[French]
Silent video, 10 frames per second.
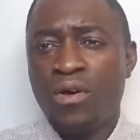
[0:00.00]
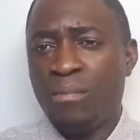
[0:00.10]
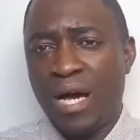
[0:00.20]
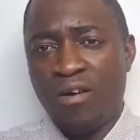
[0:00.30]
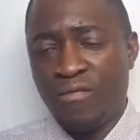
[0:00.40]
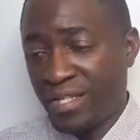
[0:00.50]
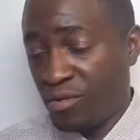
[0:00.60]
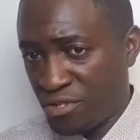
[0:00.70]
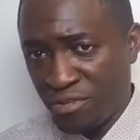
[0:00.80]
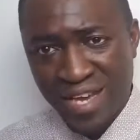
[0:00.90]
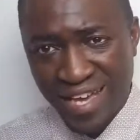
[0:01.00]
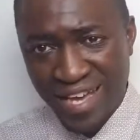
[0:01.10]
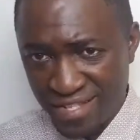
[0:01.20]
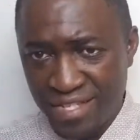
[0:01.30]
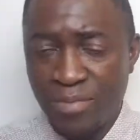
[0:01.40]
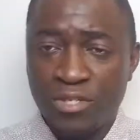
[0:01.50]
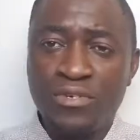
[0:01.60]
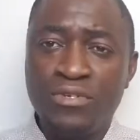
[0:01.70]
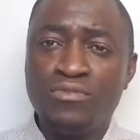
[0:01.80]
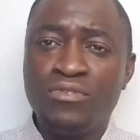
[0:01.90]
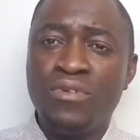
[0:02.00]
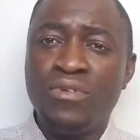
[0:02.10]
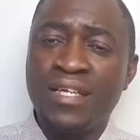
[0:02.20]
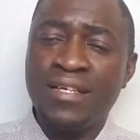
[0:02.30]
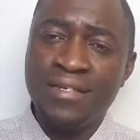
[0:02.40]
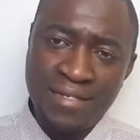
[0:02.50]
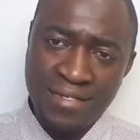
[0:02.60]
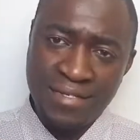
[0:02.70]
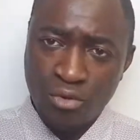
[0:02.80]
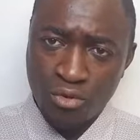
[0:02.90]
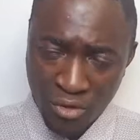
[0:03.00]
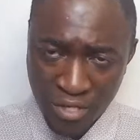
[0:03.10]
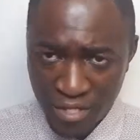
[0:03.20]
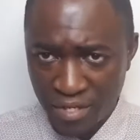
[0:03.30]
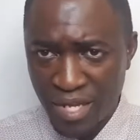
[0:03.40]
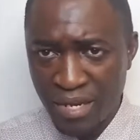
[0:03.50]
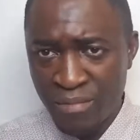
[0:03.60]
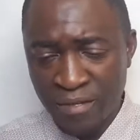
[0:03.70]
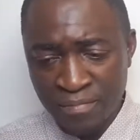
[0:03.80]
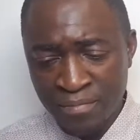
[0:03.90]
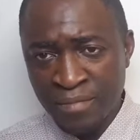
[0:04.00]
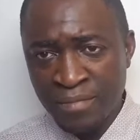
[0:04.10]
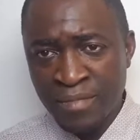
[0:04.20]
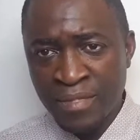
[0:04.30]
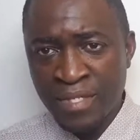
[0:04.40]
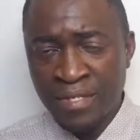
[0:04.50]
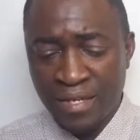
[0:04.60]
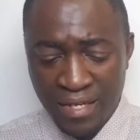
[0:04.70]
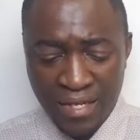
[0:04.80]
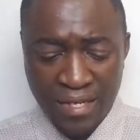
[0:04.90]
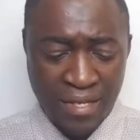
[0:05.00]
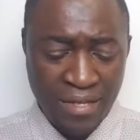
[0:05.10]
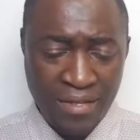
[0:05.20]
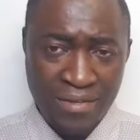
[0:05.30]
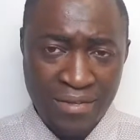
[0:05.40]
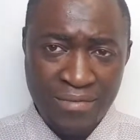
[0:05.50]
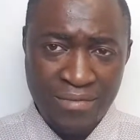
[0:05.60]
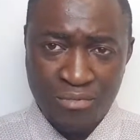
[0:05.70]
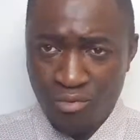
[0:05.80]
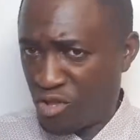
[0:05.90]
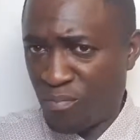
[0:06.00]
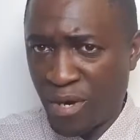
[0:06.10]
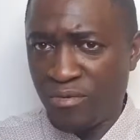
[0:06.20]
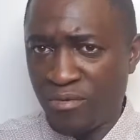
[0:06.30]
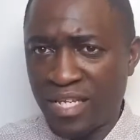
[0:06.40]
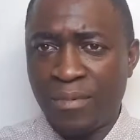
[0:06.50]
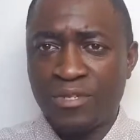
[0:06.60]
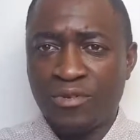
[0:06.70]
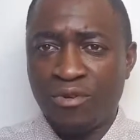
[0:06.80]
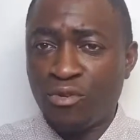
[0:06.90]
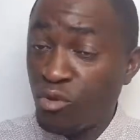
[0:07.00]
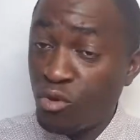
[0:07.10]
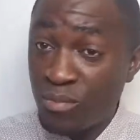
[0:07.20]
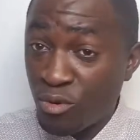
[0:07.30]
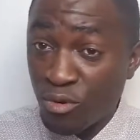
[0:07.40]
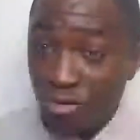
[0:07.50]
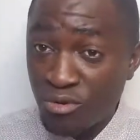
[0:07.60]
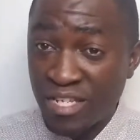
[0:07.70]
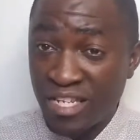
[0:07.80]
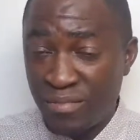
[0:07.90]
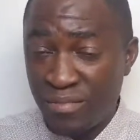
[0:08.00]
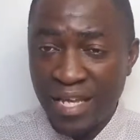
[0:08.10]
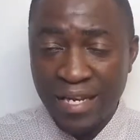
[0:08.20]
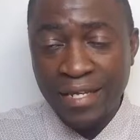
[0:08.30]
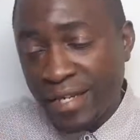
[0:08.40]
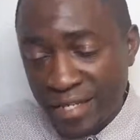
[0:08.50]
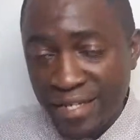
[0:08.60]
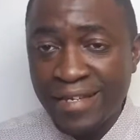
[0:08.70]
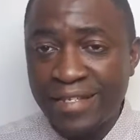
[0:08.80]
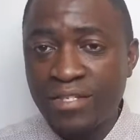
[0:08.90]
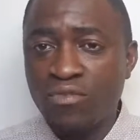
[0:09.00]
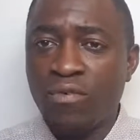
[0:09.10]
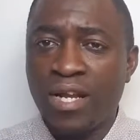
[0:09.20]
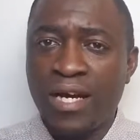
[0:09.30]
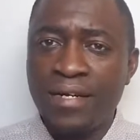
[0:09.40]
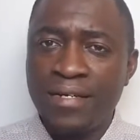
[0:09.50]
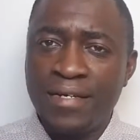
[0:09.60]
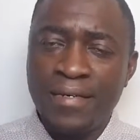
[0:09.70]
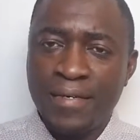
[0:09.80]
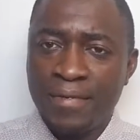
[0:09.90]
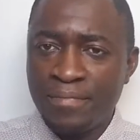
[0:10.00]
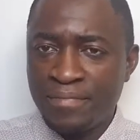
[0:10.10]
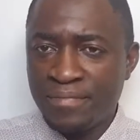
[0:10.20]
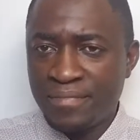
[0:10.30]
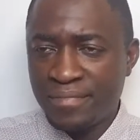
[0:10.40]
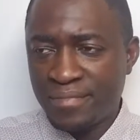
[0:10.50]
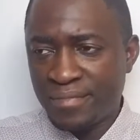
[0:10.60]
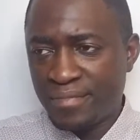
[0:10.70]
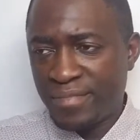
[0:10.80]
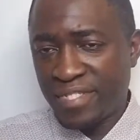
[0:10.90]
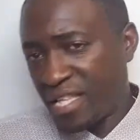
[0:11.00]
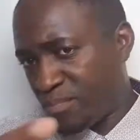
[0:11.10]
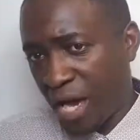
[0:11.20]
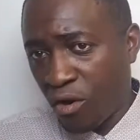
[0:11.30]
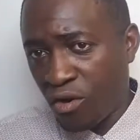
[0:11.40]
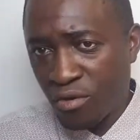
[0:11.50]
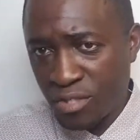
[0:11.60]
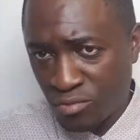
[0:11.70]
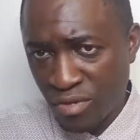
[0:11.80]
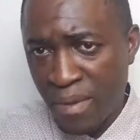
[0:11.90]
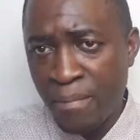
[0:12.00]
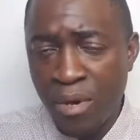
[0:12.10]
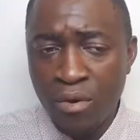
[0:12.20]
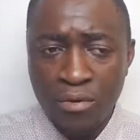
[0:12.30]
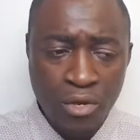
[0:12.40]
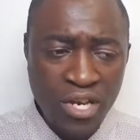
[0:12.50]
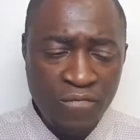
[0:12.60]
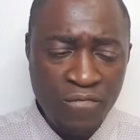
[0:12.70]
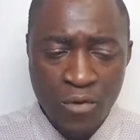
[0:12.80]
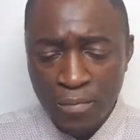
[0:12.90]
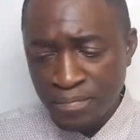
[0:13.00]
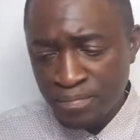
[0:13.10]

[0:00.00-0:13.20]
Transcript: ben, en fait, le Seigneur agit parce qu'il nous a donné cette autorité, bien-aimé. Et pourquoi je parle de ça Parce qu'on entend aussi beaucoup de choses. Il y a des chrétiens qui disent que voilà, cette parole, que ce soit même euh, dans le livre de,